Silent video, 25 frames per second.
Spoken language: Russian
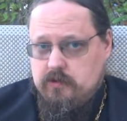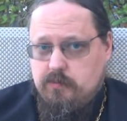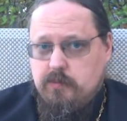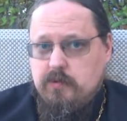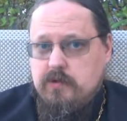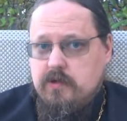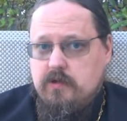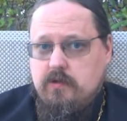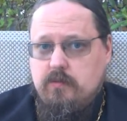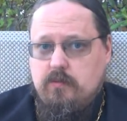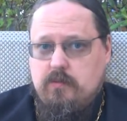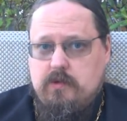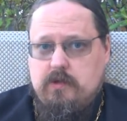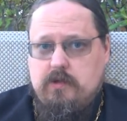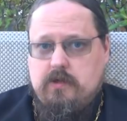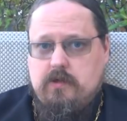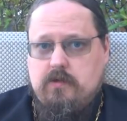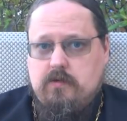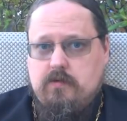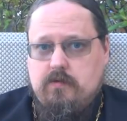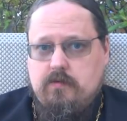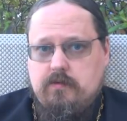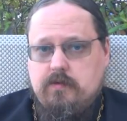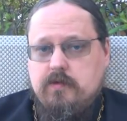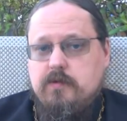господина
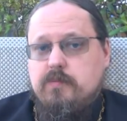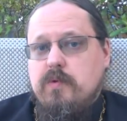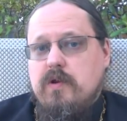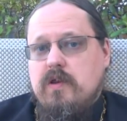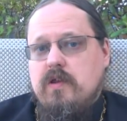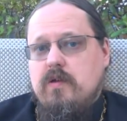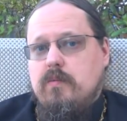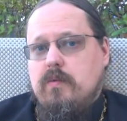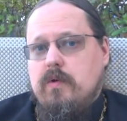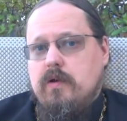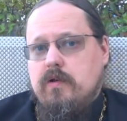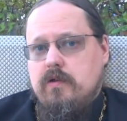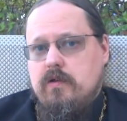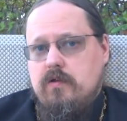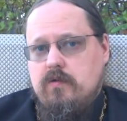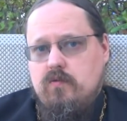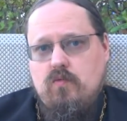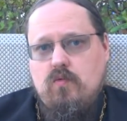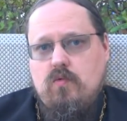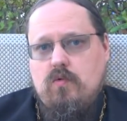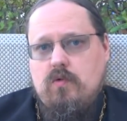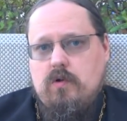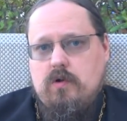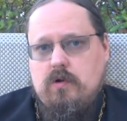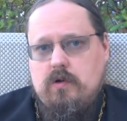Махова, воспринимать
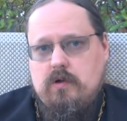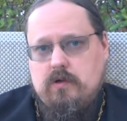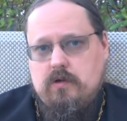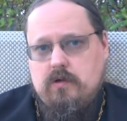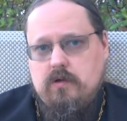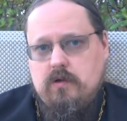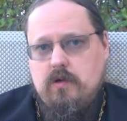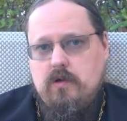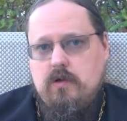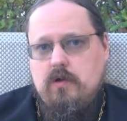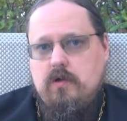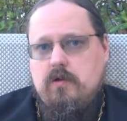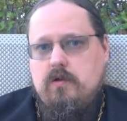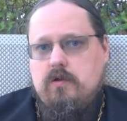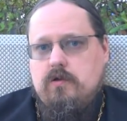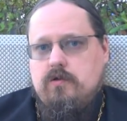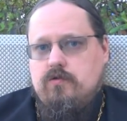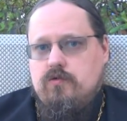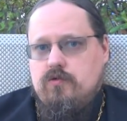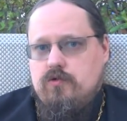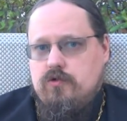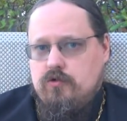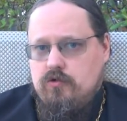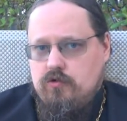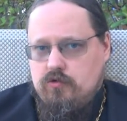его как
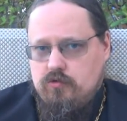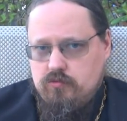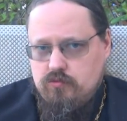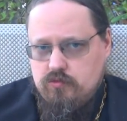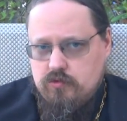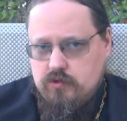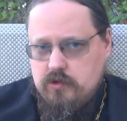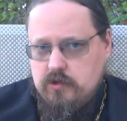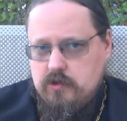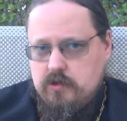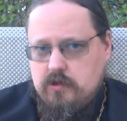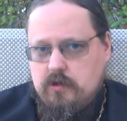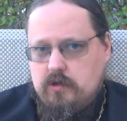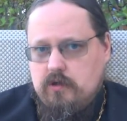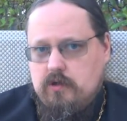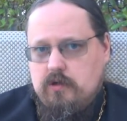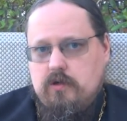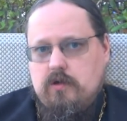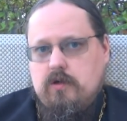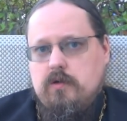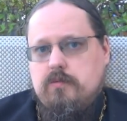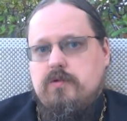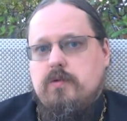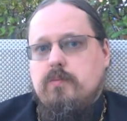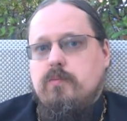
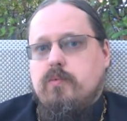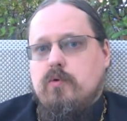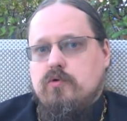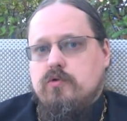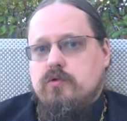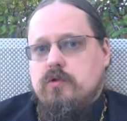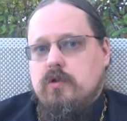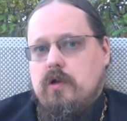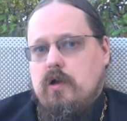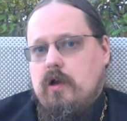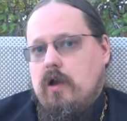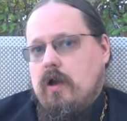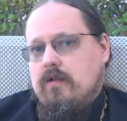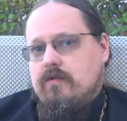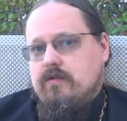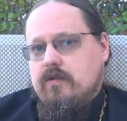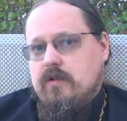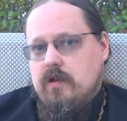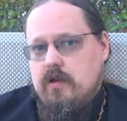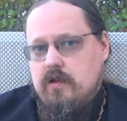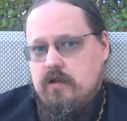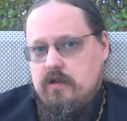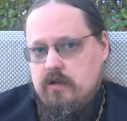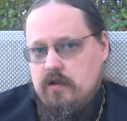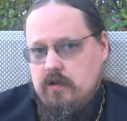священнослужителя или вообще просто как
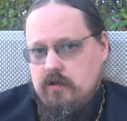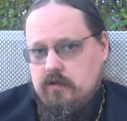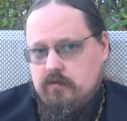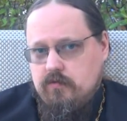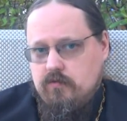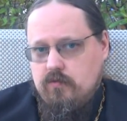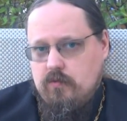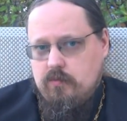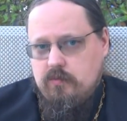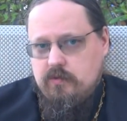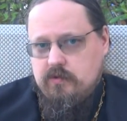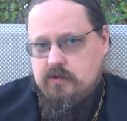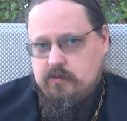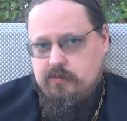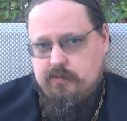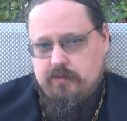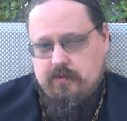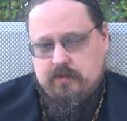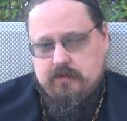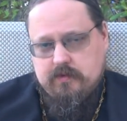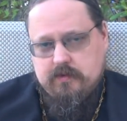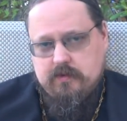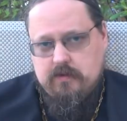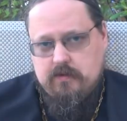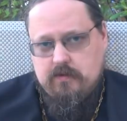авторитет в области
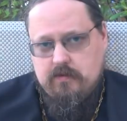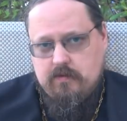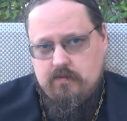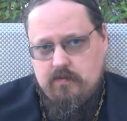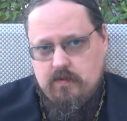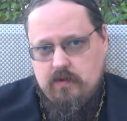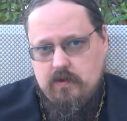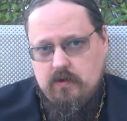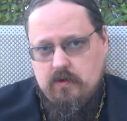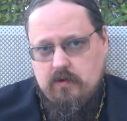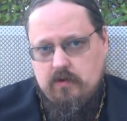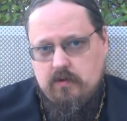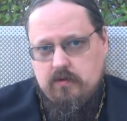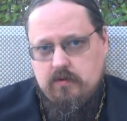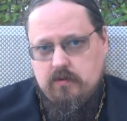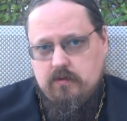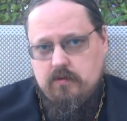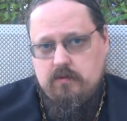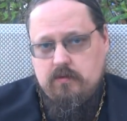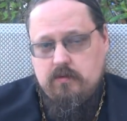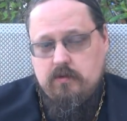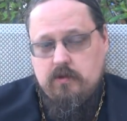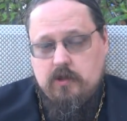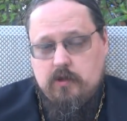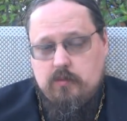православной веры,
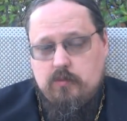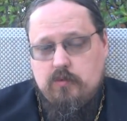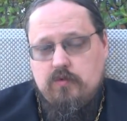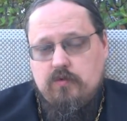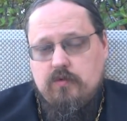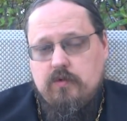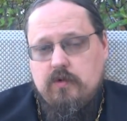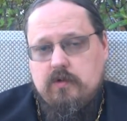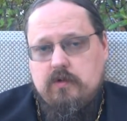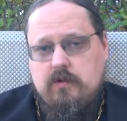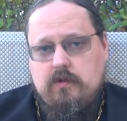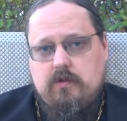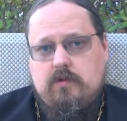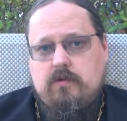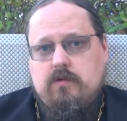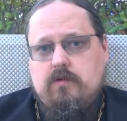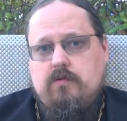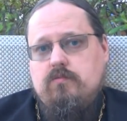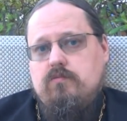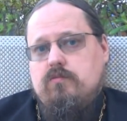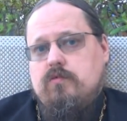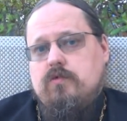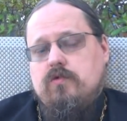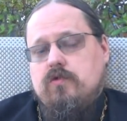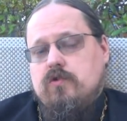на мой взгляд,
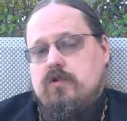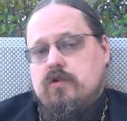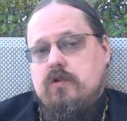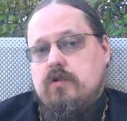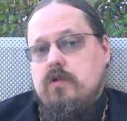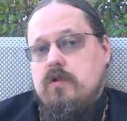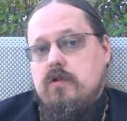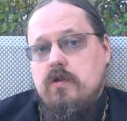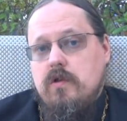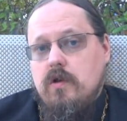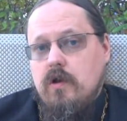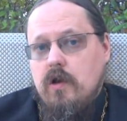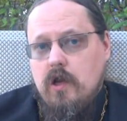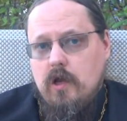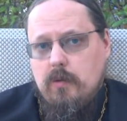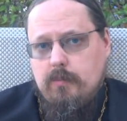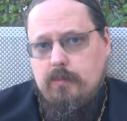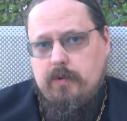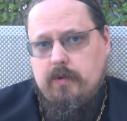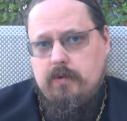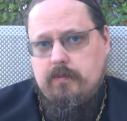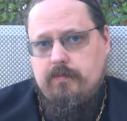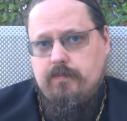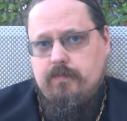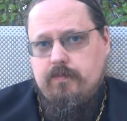это ну, совершенно
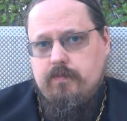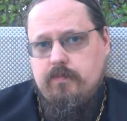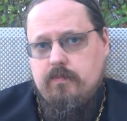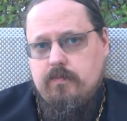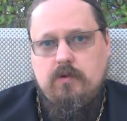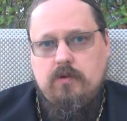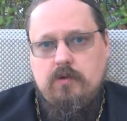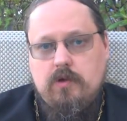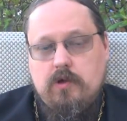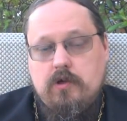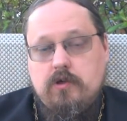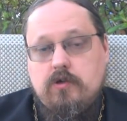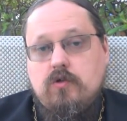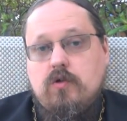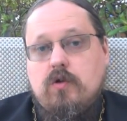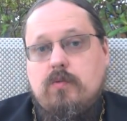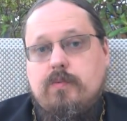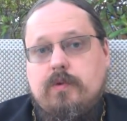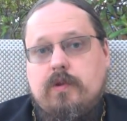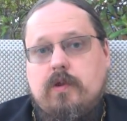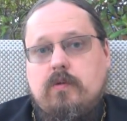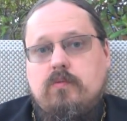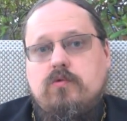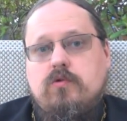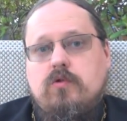нелепо. И не
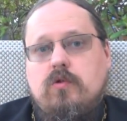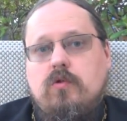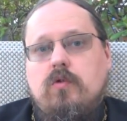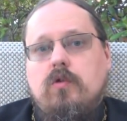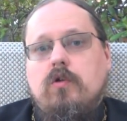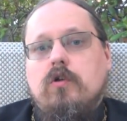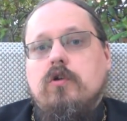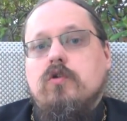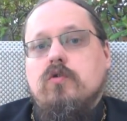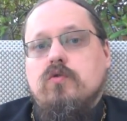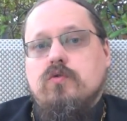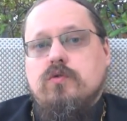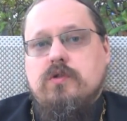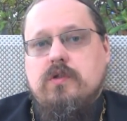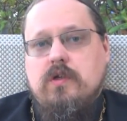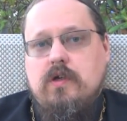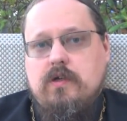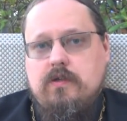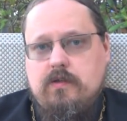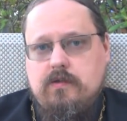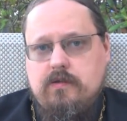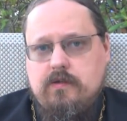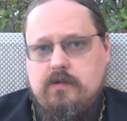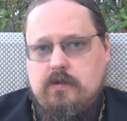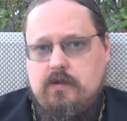только потому, что он лишен
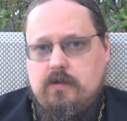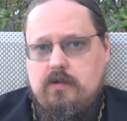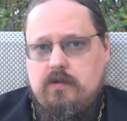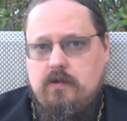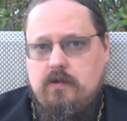сана